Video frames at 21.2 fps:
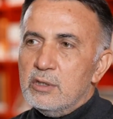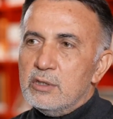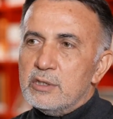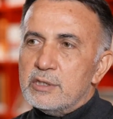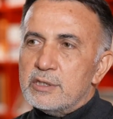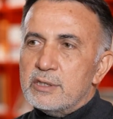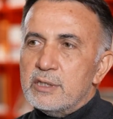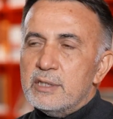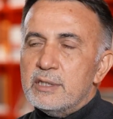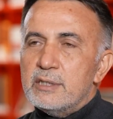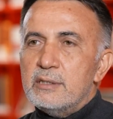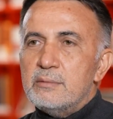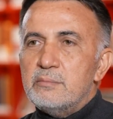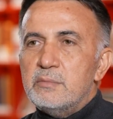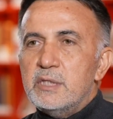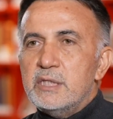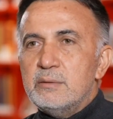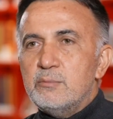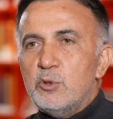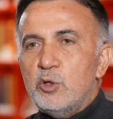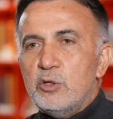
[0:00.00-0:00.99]
İşte
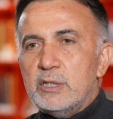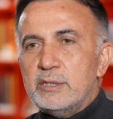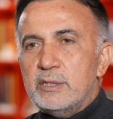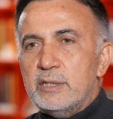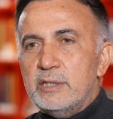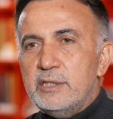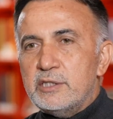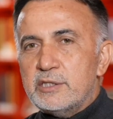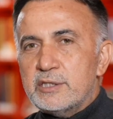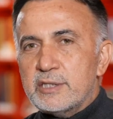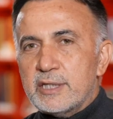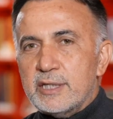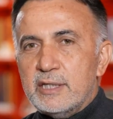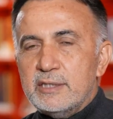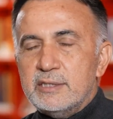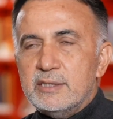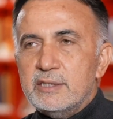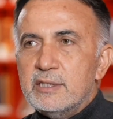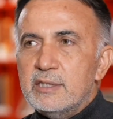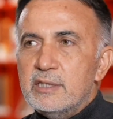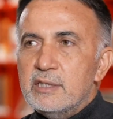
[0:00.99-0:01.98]
beni böyle değiştiren
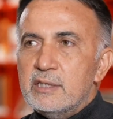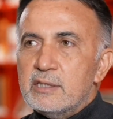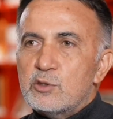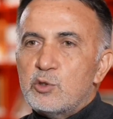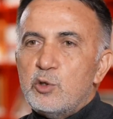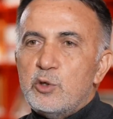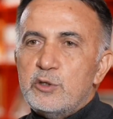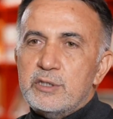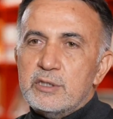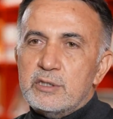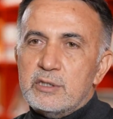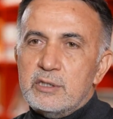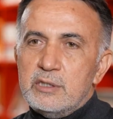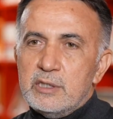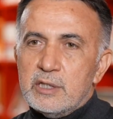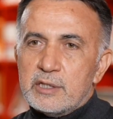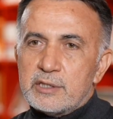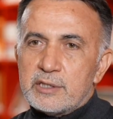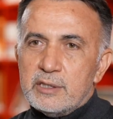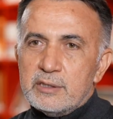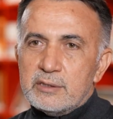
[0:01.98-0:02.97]
köydeki
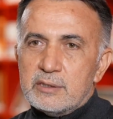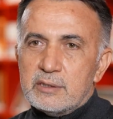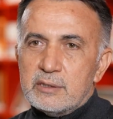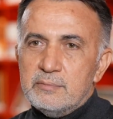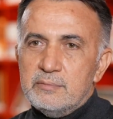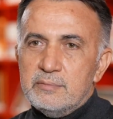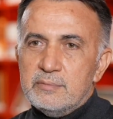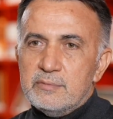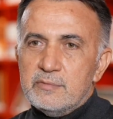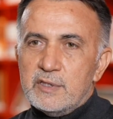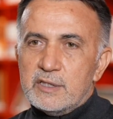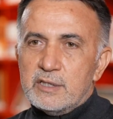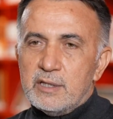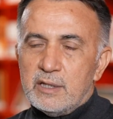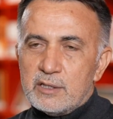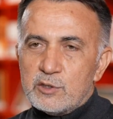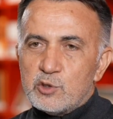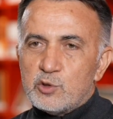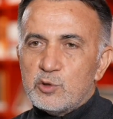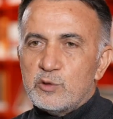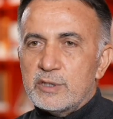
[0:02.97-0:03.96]
yaşantım ve
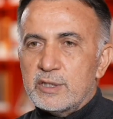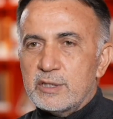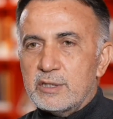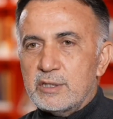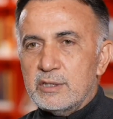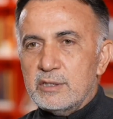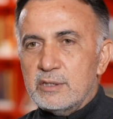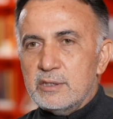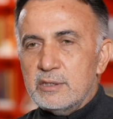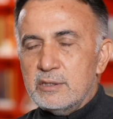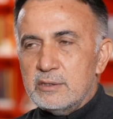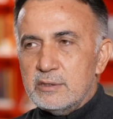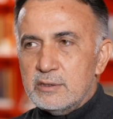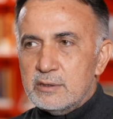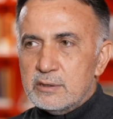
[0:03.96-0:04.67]
daha sonraki